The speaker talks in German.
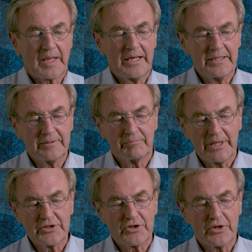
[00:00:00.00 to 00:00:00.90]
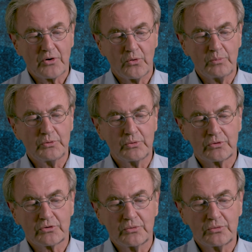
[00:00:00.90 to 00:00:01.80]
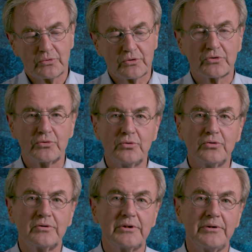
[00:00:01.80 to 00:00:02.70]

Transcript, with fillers: in menschlicher Obhut gut untersuchen.